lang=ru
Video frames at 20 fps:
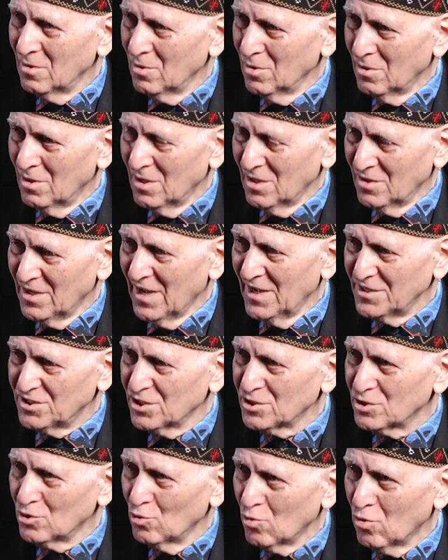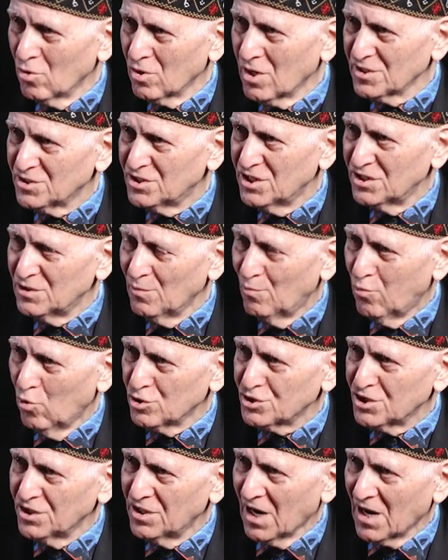Но на этих же уроках дети
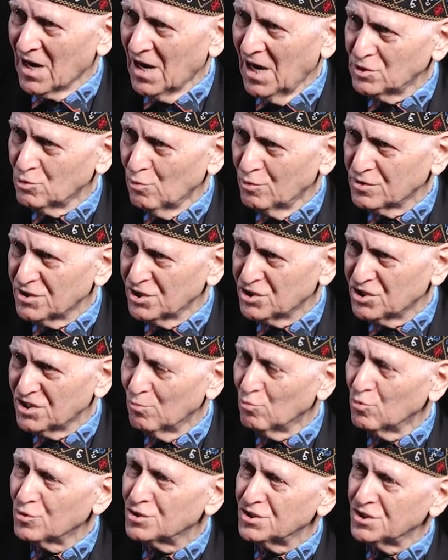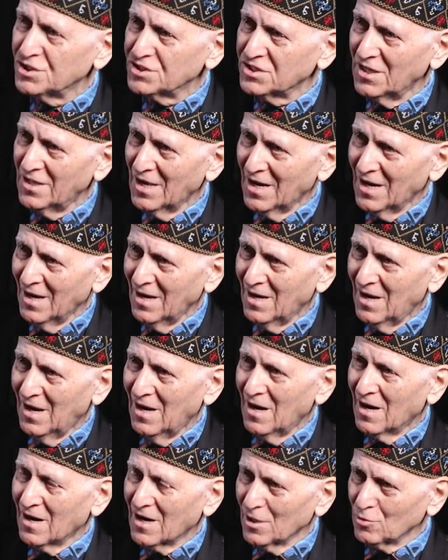больше наказываются, чем учителя,
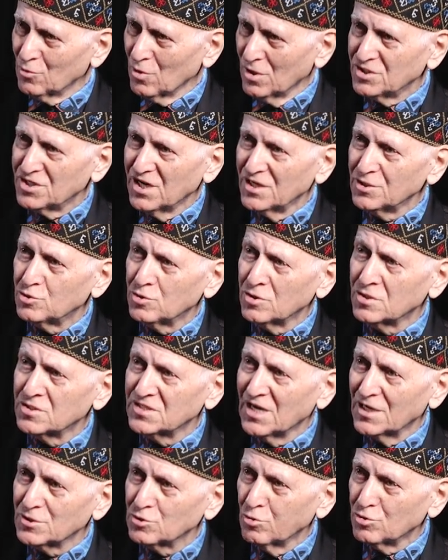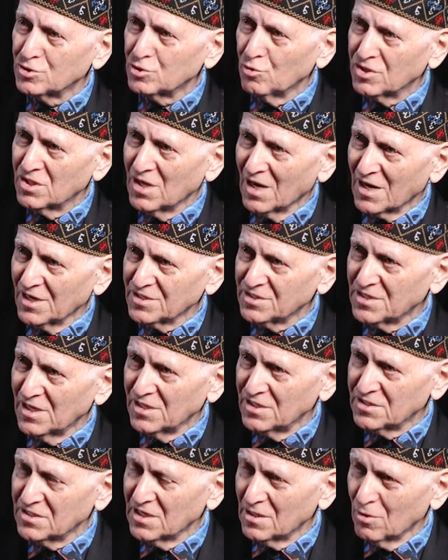которые действительно заслуживают наказания
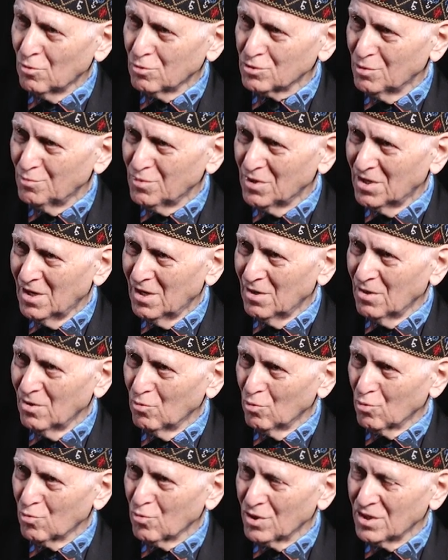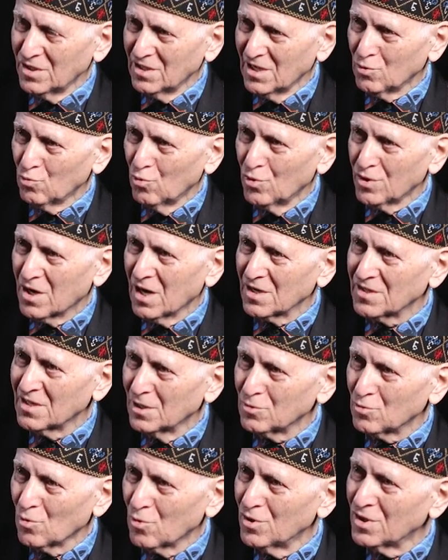из-за того, чтобы уроки на двойках, на
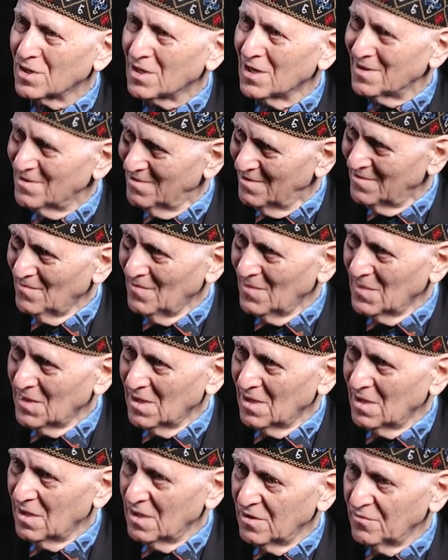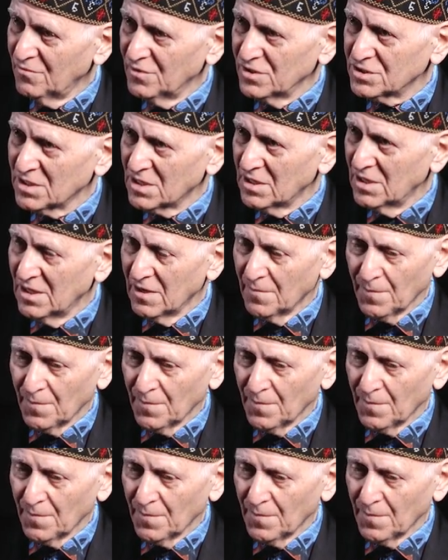тройках выстроили.